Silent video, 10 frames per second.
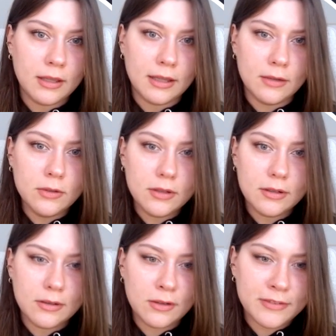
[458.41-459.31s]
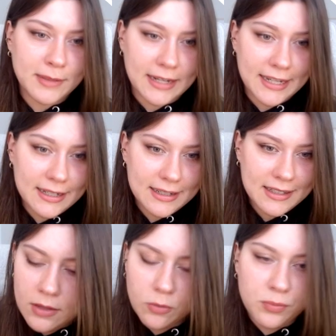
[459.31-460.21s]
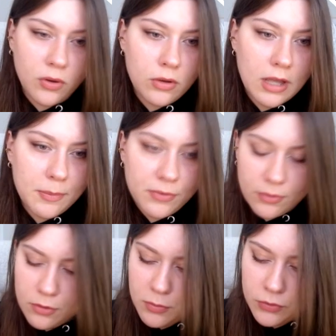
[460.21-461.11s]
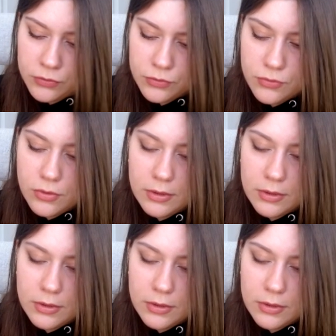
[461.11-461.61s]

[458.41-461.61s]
Et nous, on va par là, et on prend absolument tout